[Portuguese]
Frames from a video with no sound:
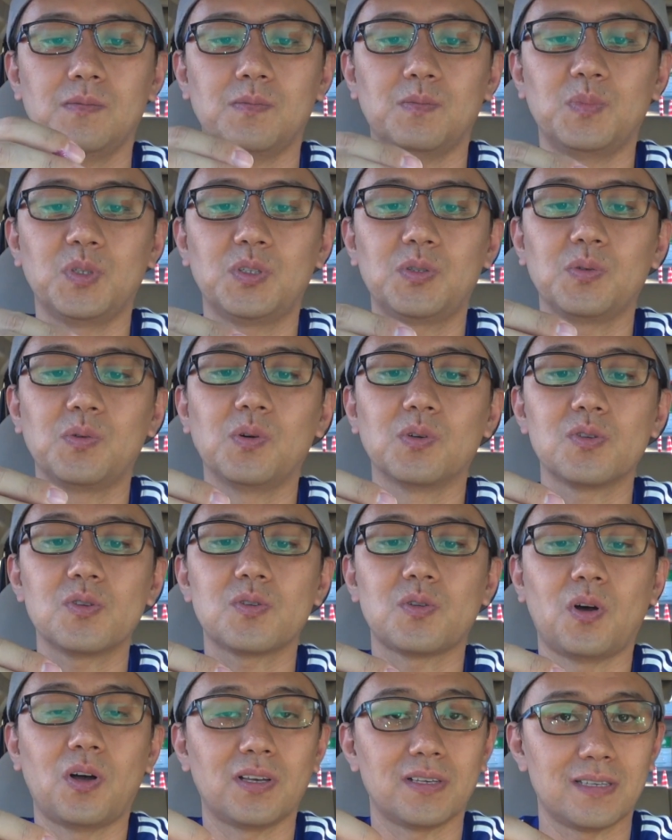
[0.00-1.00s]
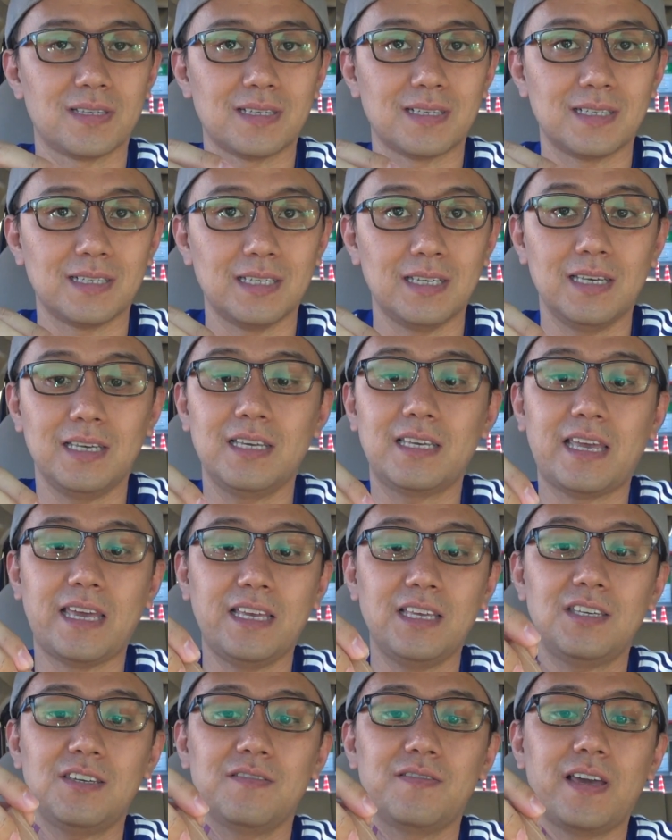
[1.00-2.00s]
Muito gostosa. E
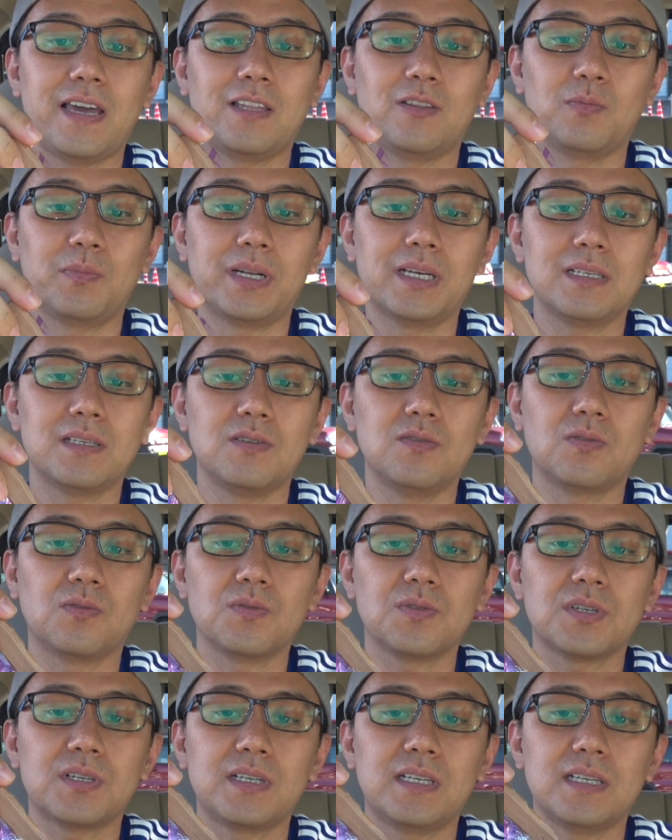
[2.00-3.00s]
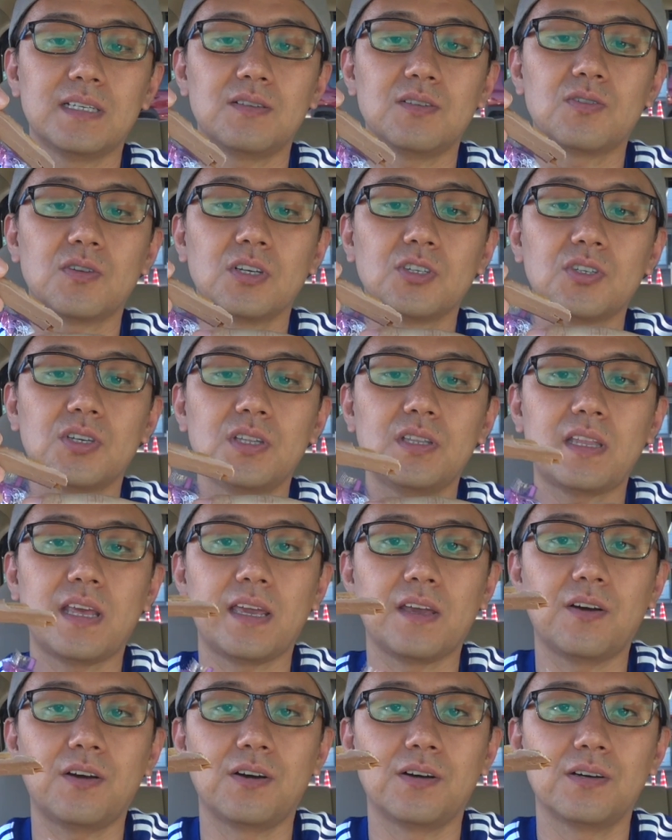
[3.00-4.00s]
quem tiver aí no Brasil, com certeza isso acho que
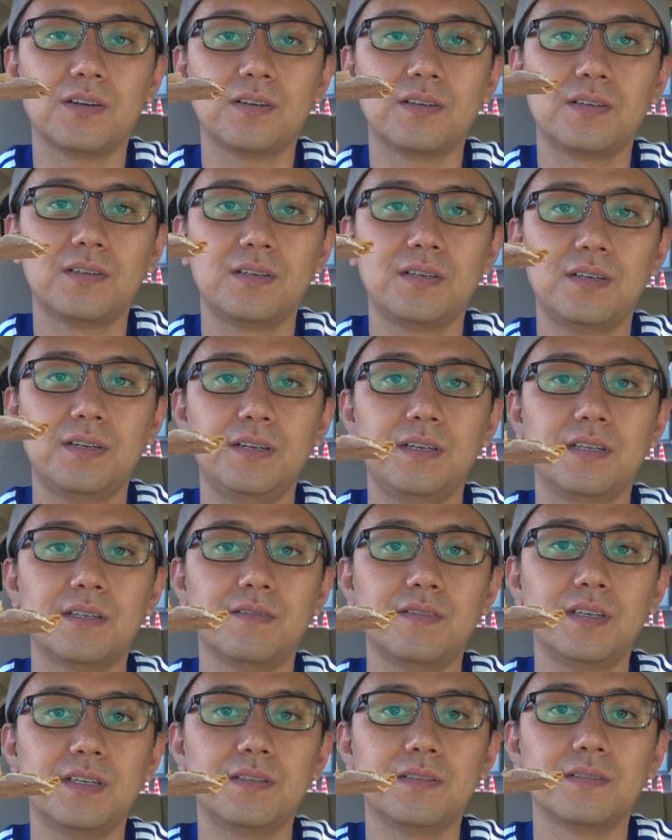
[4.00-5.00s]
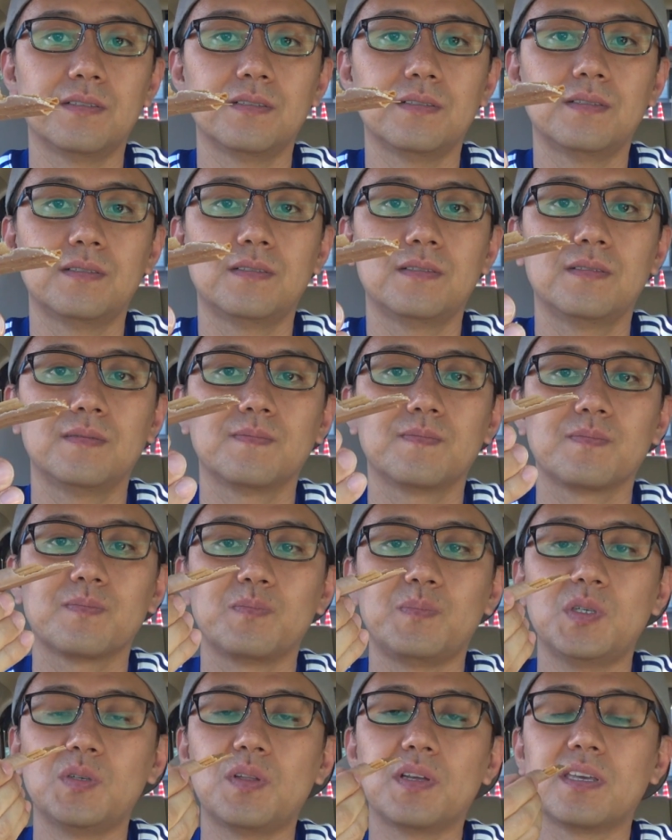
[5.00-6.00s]
tem, ó. Tá vendo?
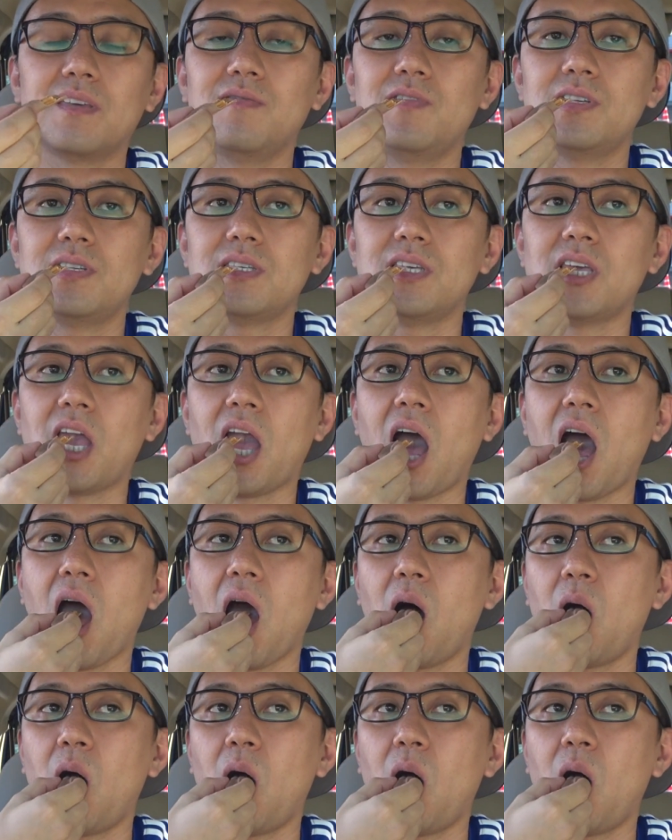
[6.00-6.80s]
Meu, daqui vicia.